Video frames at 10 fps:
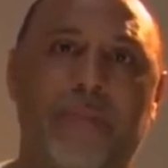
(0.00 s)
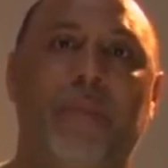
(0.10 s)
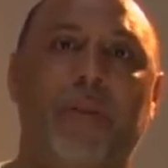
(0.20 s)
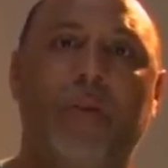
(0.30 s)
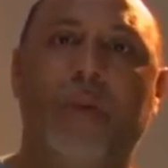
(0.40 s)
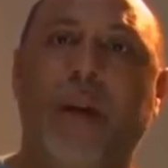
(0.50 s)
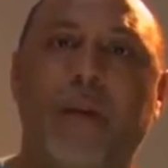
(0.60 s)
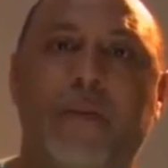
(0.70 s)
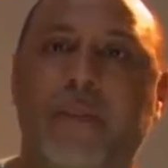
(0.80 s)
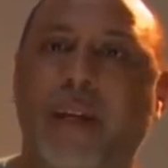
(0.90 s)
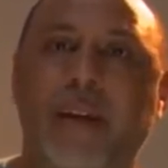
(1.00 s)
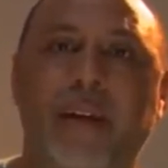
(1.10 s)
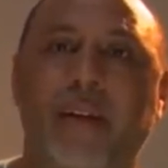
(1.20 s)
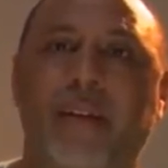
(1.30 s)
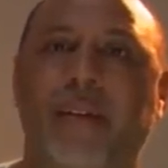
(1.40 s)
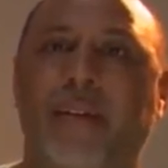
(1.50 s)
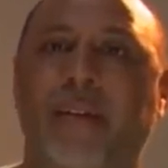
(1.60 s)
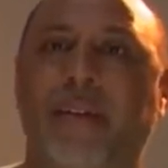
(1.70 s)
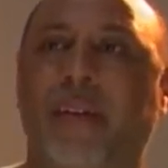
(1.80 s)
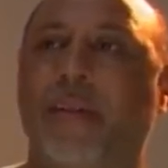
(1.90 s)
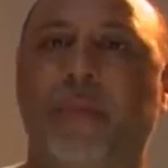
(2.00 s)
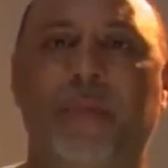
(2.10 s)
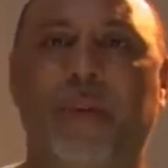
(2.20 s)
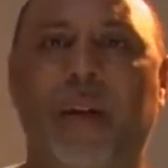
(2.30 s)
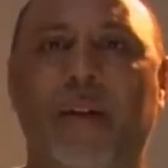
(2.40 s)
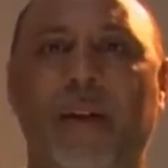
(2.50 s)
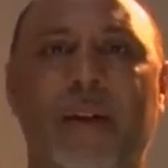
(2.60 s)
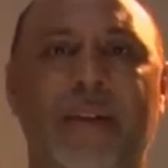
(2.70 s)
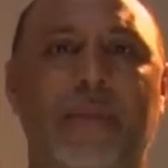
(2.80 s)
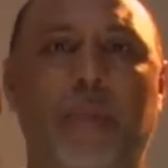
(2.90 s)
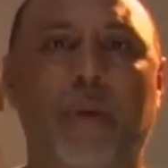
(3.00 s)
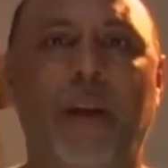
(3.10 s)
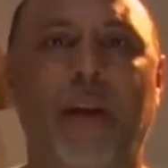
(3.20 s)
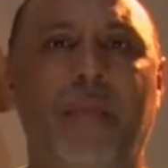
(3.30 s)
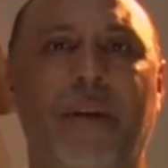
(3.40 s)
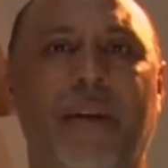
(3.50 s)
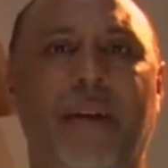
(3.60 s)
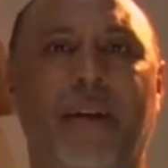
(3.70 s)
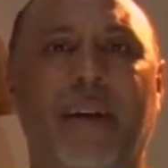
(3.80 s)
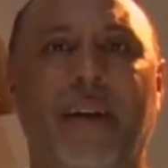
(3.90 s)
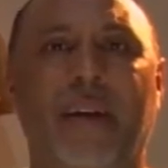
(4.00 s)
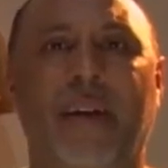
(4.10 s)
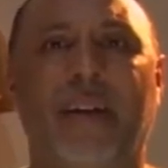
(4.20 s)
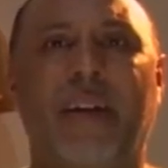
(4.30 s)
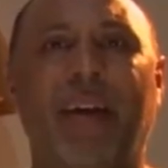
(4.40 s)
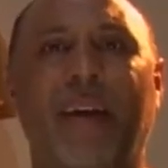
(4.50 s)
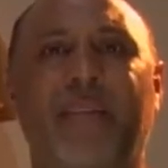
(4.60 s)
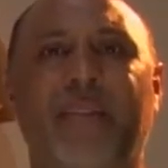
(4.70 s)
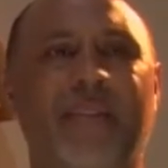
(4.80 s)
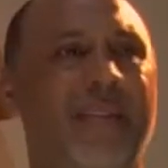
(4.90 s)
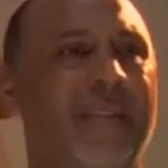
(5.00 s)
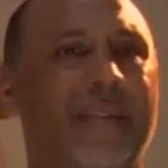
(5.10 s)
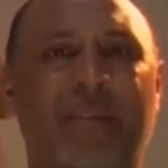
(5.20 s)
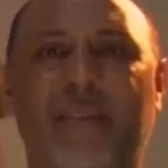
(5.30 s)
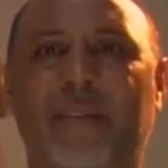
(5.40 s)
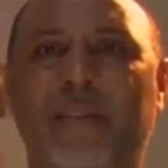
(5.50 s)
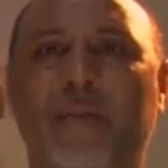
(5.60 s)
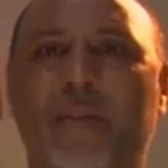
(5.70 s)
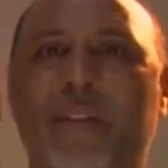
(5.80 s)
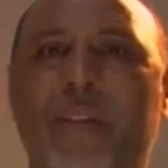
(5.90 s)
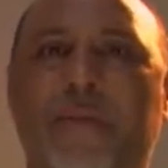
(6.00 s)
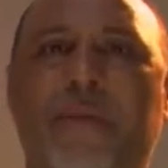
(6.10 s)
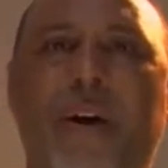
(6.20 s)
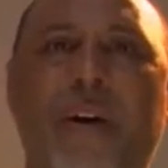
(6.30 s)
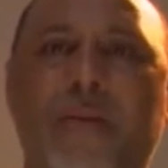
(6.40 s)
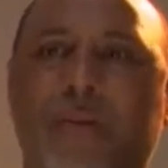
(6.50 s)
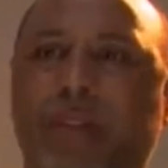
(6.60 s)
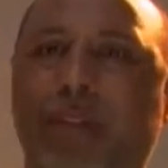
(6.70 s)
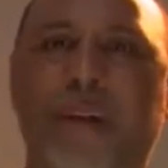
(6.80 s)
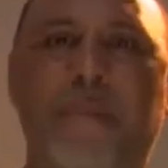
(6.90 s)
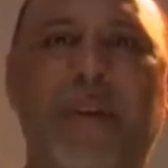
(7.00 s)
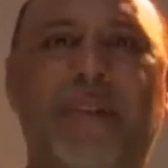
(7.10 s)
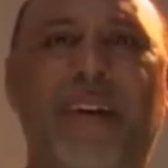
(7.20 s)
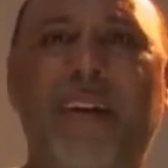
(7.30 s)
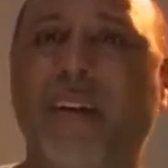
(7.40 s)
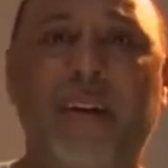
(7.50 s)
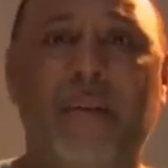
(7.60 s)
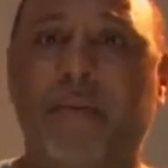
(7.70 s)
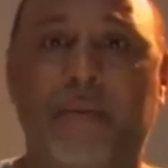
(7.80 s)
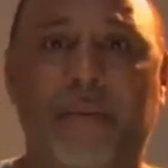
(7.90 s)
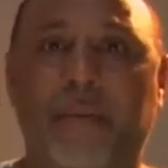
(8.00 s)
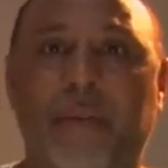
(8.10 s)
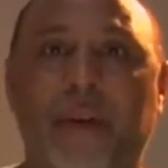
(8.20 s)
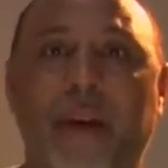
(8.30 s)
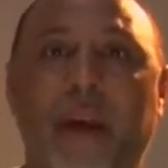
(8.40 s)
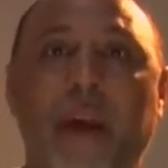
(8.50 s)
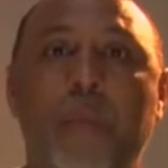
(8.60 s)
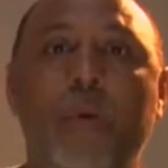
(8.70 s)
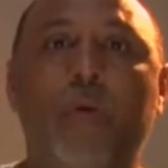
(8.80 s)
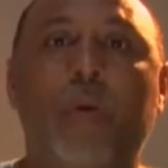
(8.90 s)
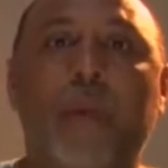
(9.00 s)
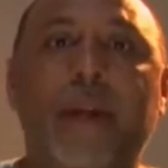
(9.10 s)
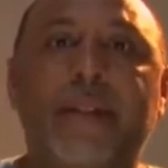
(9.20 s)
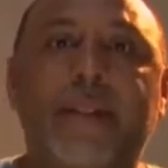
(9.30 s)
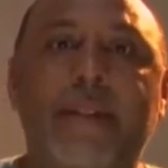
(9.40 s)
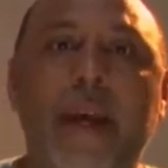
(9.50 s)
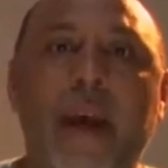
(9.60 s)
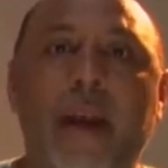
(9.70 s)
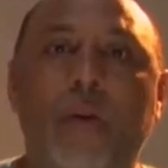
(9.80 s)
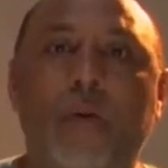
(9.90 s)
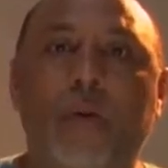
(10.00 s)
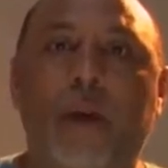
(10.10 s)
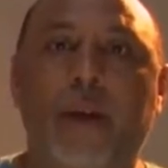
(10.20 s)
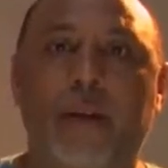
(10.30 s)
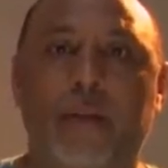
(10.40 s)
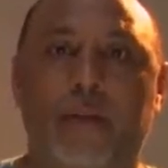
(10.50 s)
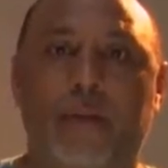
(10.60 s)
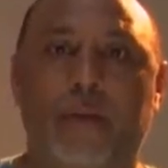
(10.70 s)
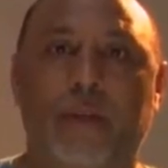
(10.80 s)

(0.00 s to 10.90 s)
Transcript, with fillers: Mas eu não quero sair nessa, não quero cair nessa polêmica, né? De, de, de notícia falsa, de repente. Não, é muito mais sério do que isso.